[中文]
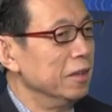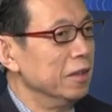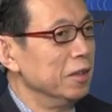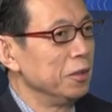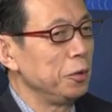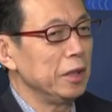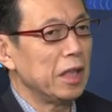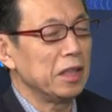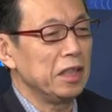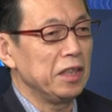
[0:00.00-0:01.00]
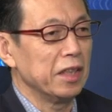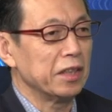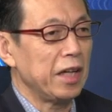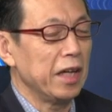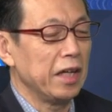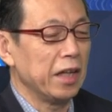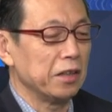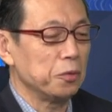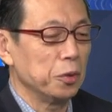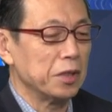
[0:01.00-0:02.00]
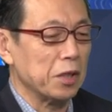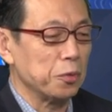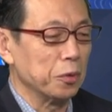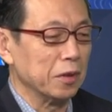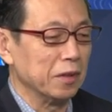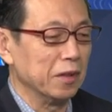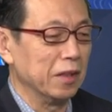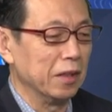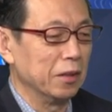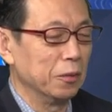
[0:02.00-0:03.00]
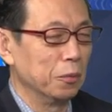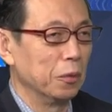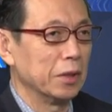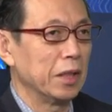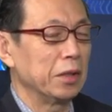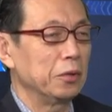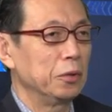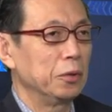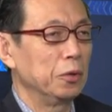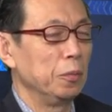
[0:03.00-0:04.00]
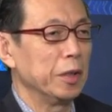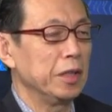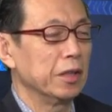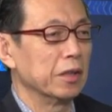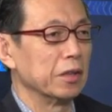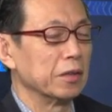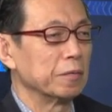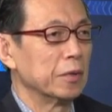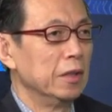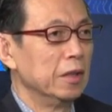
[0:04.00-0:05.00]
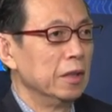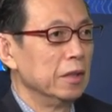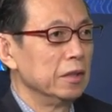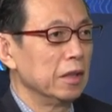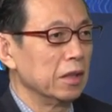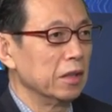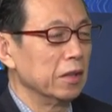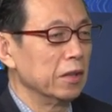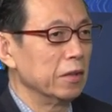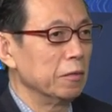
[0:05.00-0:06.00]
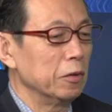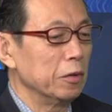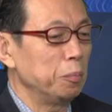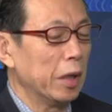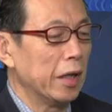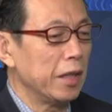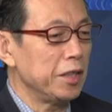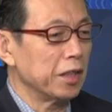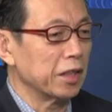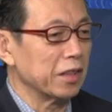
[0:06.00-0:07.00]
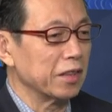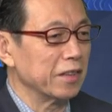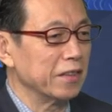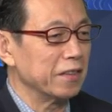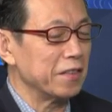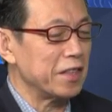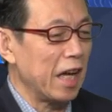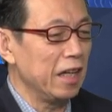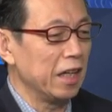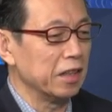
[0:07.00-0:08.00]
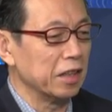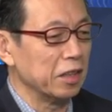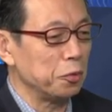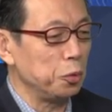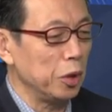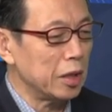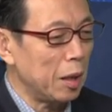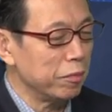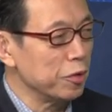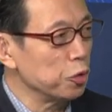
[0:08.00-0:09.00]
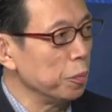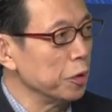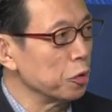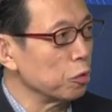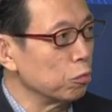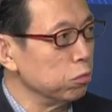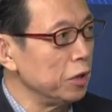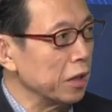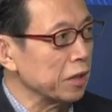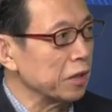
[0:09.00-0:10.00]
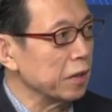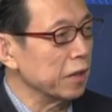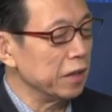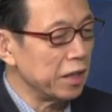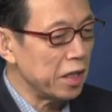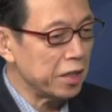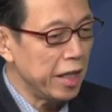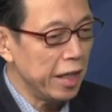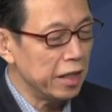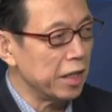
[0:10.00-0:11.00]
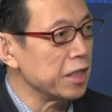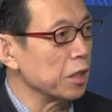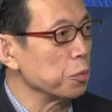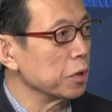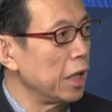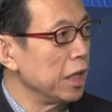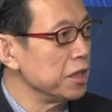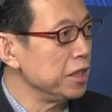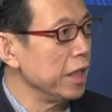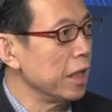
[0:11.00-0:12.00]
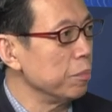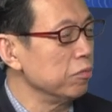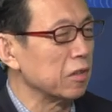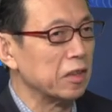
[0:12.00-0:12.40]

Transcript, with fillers: 所以他那天看来做讲座，我在后面听啊。那本来这个展览的绝大部分作品都是古典的啊，那个 Ken 来讲说他是现代部的，